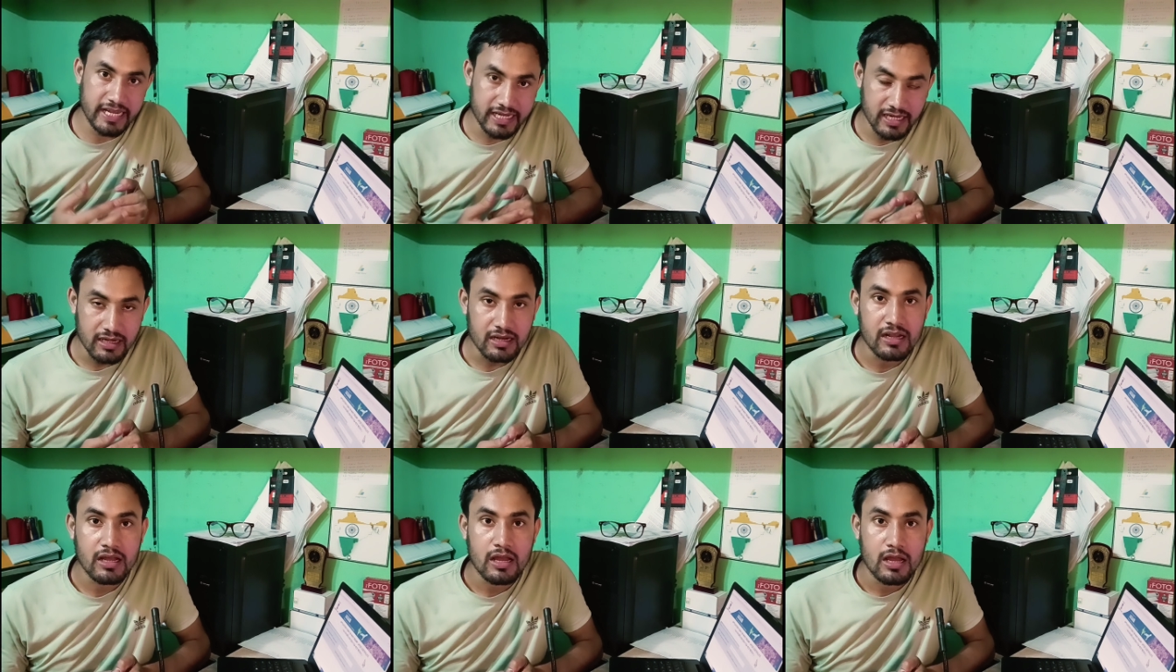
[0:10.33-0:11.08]
से लेकर
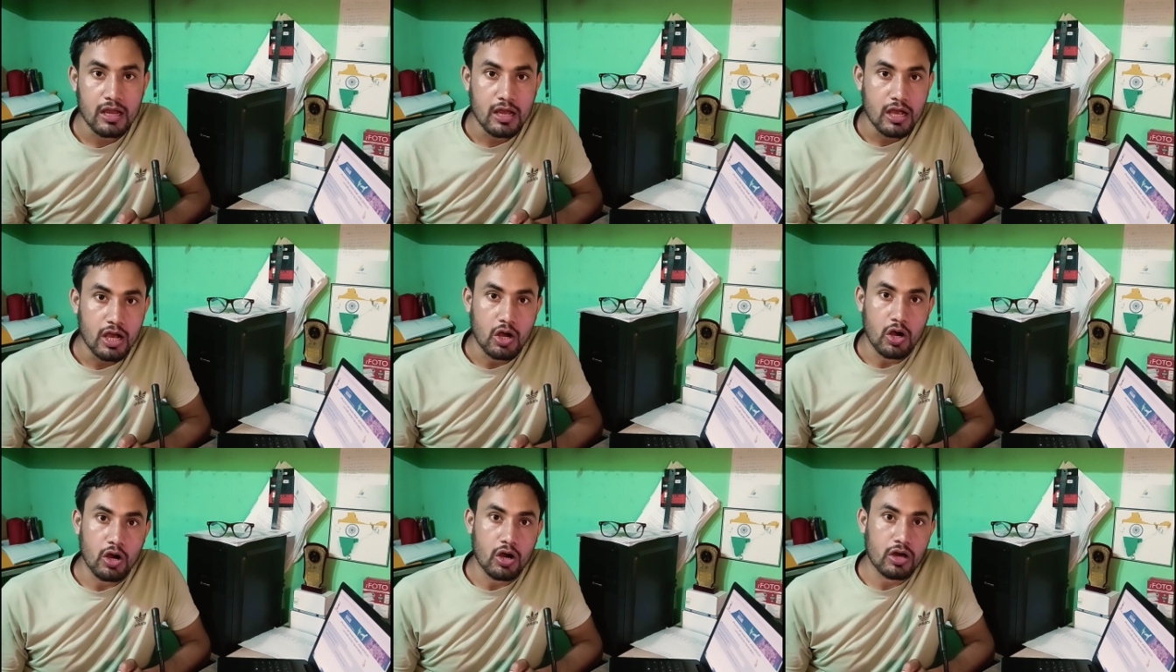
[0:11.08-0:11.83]

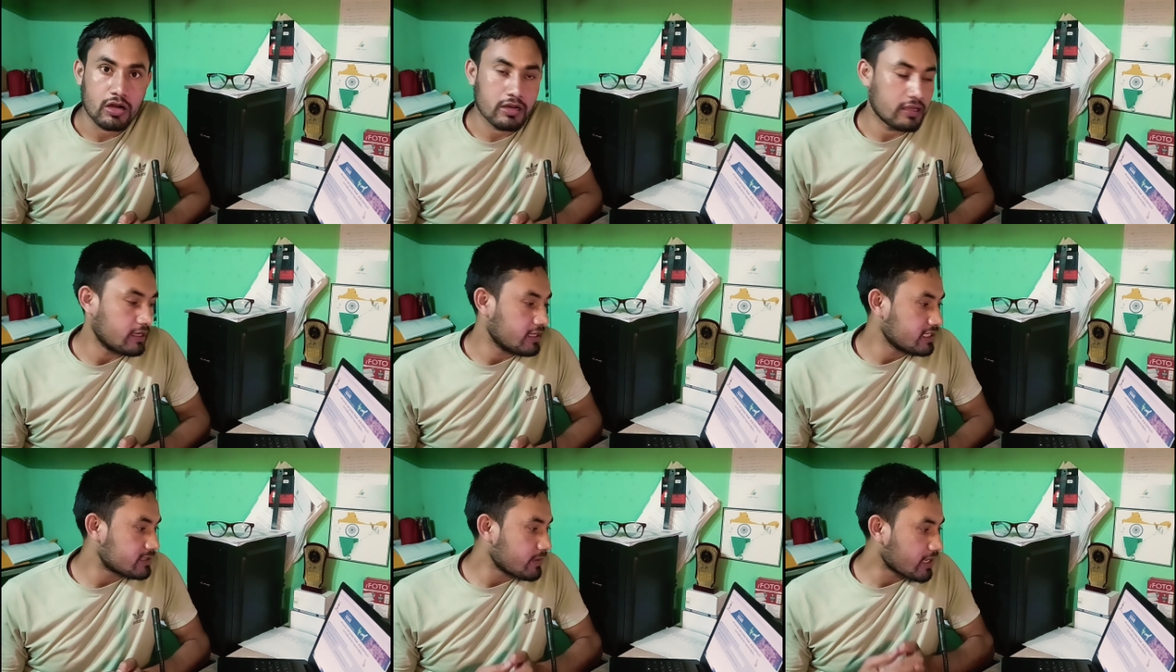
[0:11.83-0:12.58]
और
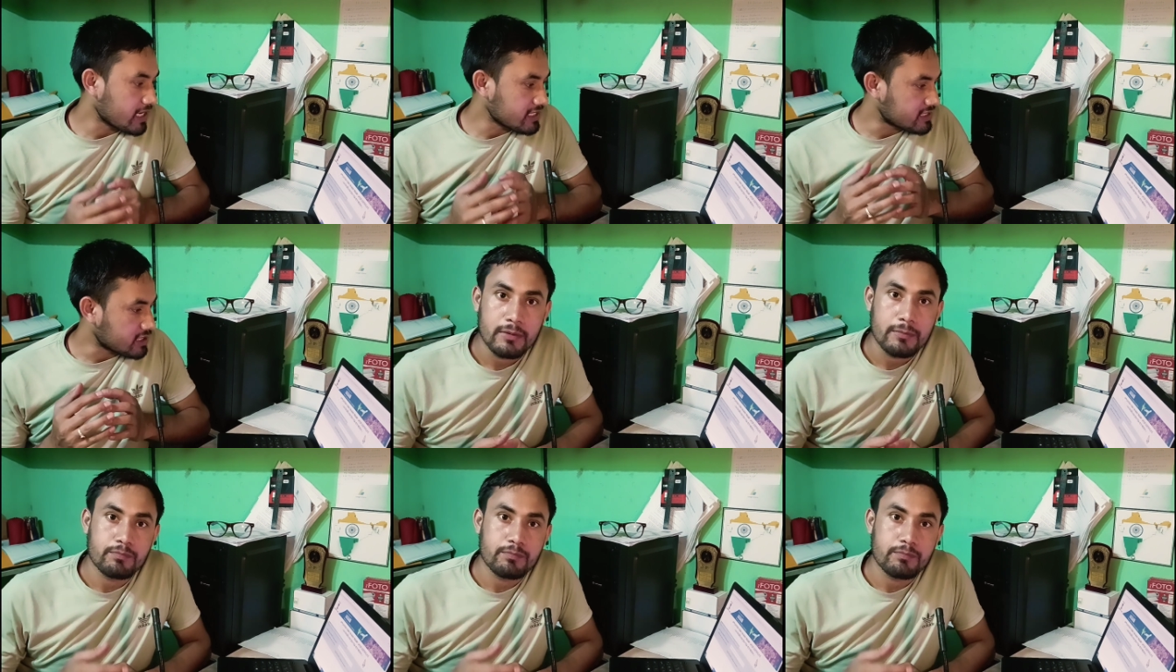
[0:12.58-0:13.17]
इसमें गाइस